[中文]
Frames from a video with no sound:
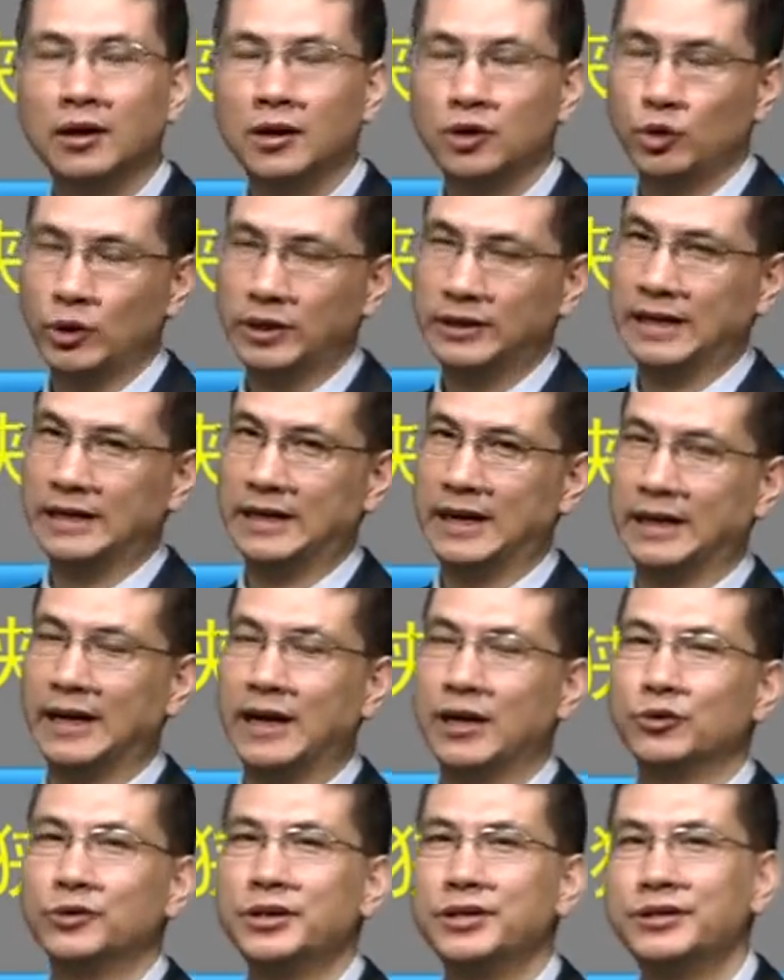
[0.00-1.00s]
所以大家应
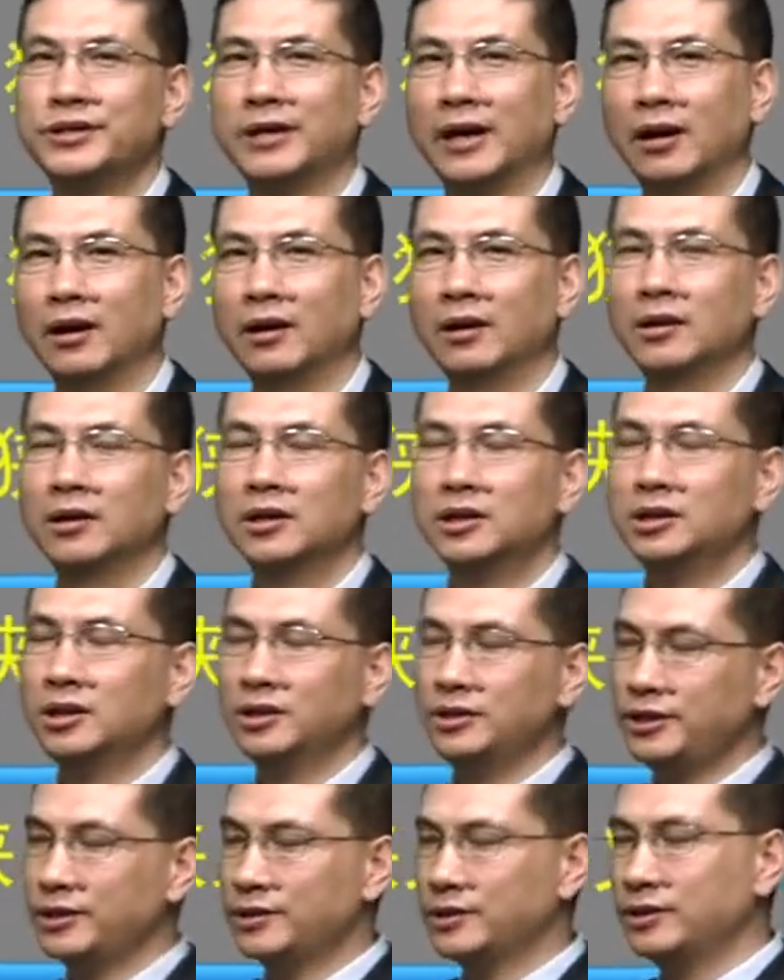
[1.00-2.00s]
该有印象。
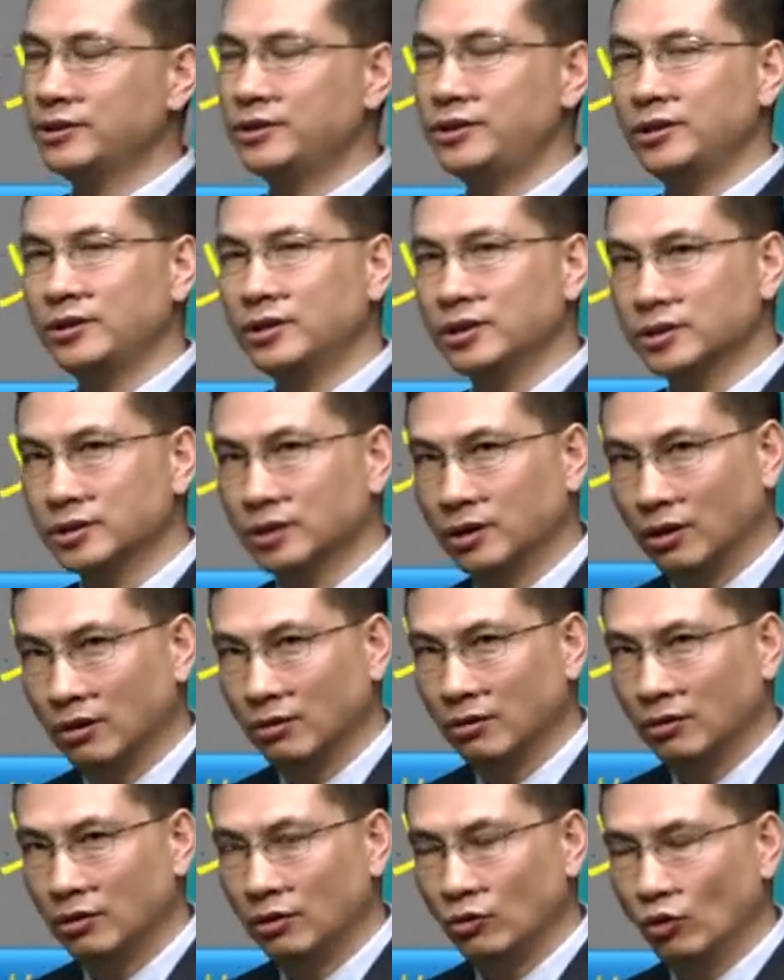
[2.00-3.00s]
涉及资金的时
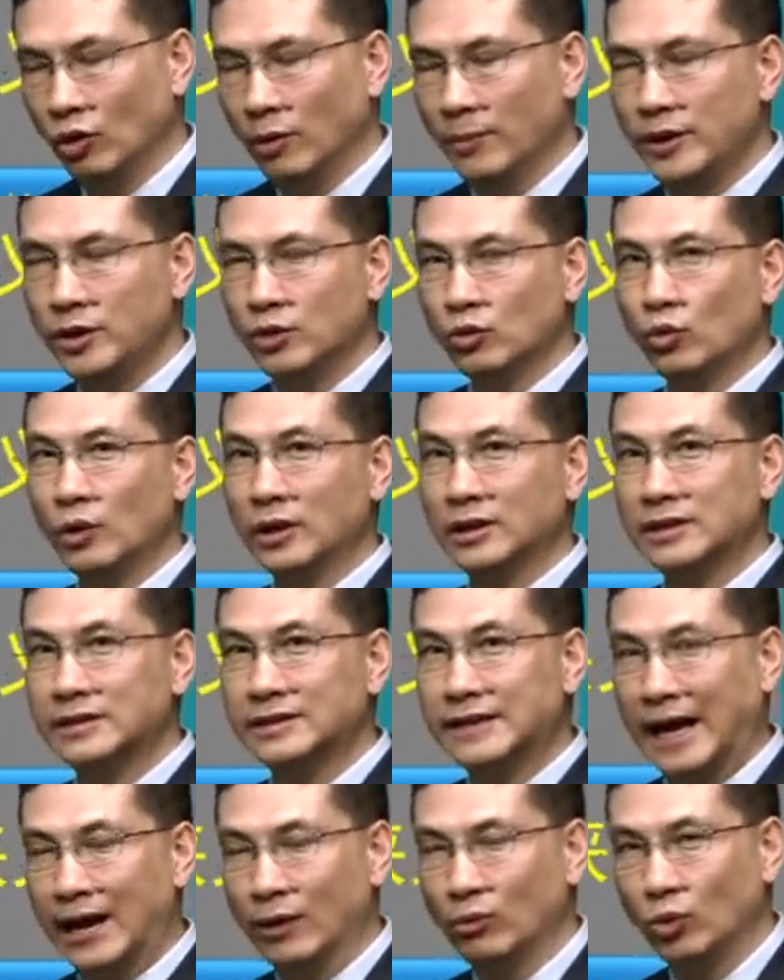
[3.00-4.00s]
候，我们有关的
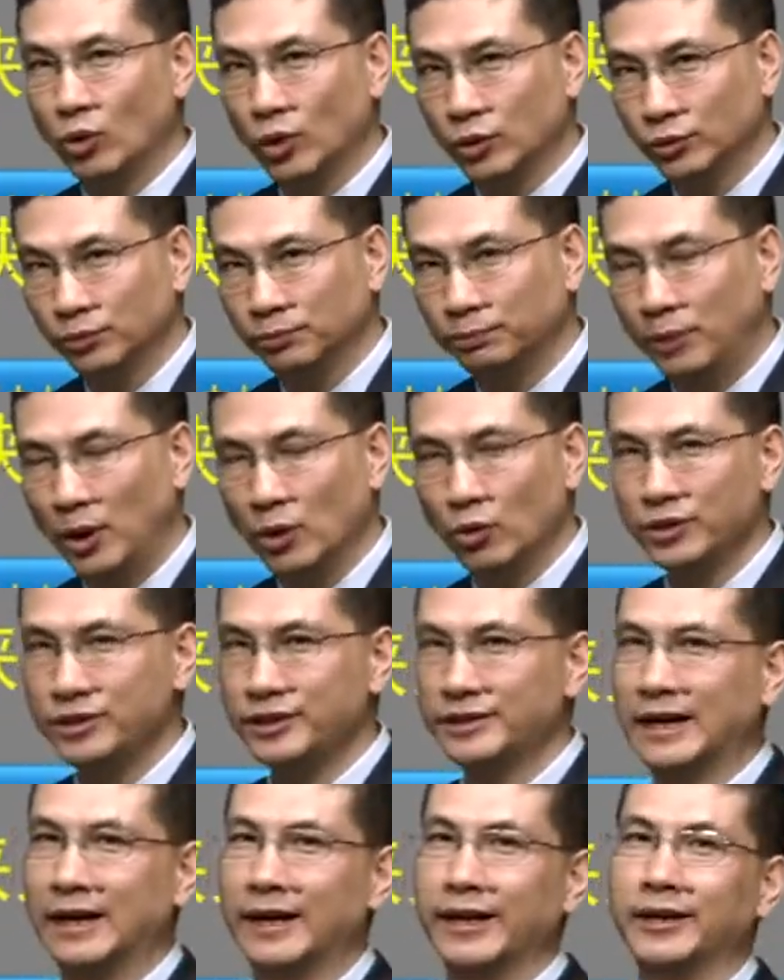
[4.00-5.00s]
财务活动包括
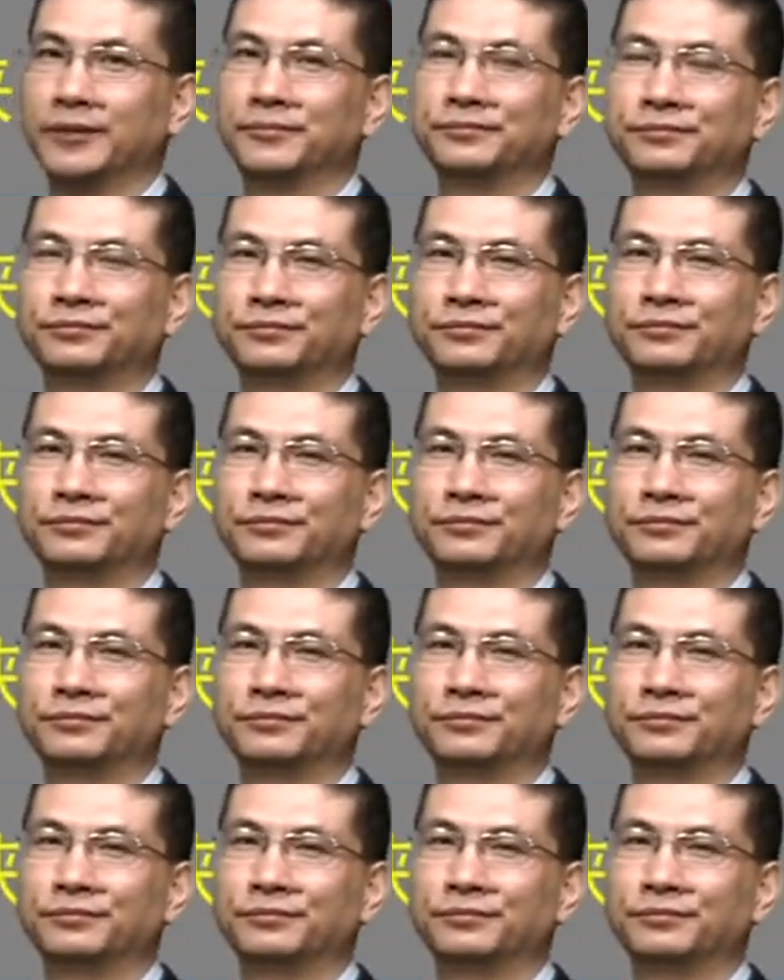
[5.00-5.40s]
几大类，